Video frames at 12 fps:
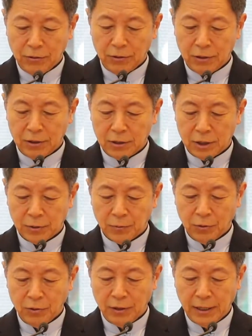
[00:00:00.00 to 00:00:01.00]
1월
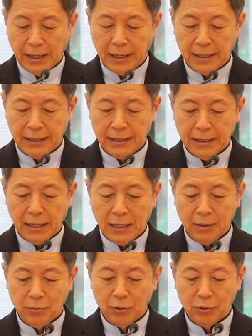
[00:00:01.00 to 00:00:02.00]
19일에
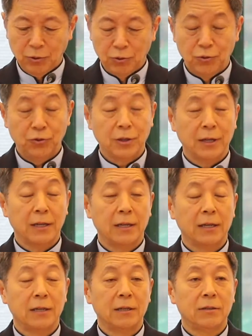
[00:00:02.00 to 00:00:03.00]
네이버
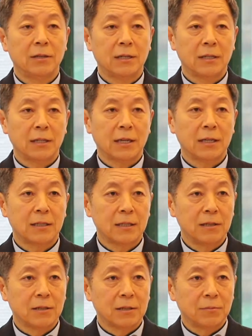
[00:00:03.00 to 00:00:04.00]
뉴스에 이런 기사가
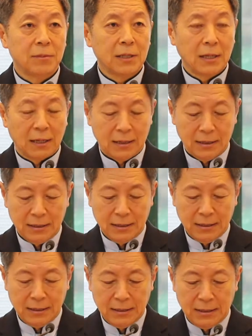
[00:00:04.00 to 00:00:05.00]
실렸습니다.
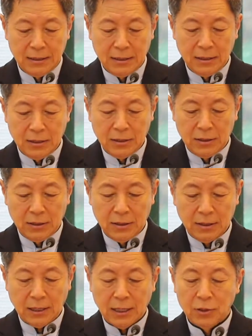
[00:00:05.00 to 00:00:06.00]

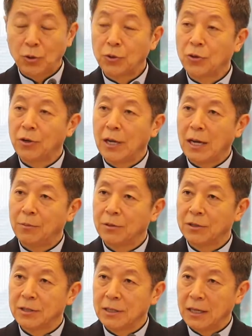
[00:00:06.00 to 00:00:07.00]
한 소년의
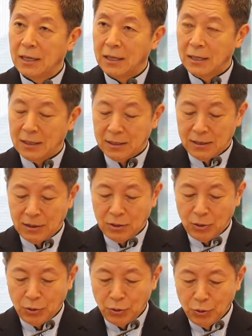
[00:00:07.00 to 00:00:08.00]
아버지가
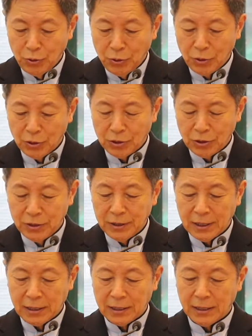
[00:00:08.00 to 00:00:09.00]
6.25
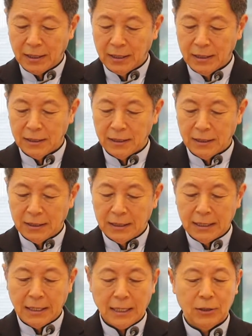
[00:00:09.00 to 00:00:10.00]
전쟁 때
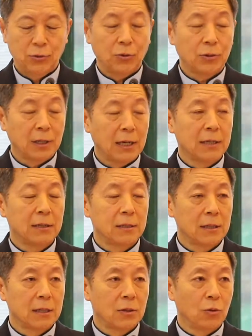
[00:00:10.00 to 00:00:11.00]
한쪽
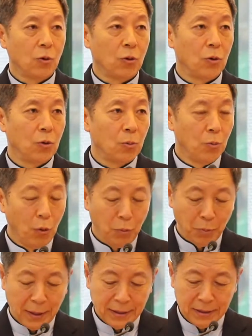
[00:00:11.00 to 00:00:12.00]
다리를 잃고
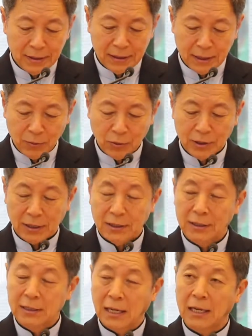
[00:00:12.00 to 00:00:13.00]
목발을 짚고
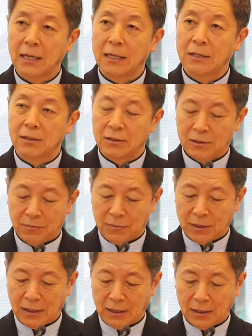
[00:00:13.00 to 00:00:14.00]
사는
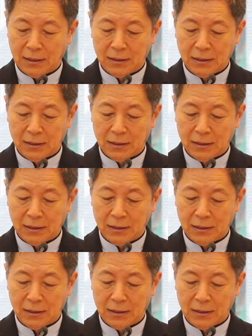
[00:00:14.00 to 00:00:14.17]
장애인이었습니다.